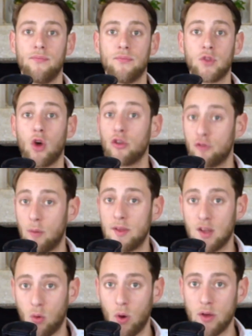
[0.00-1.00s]
Transformer
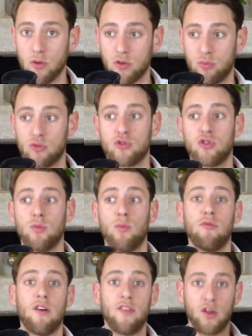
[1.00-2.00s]
ses croyances pour justement
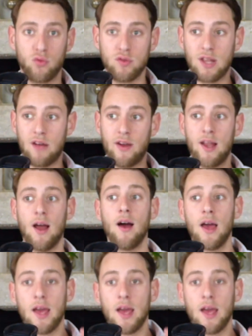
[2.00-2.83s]
pouvoir faire tout ce travail-là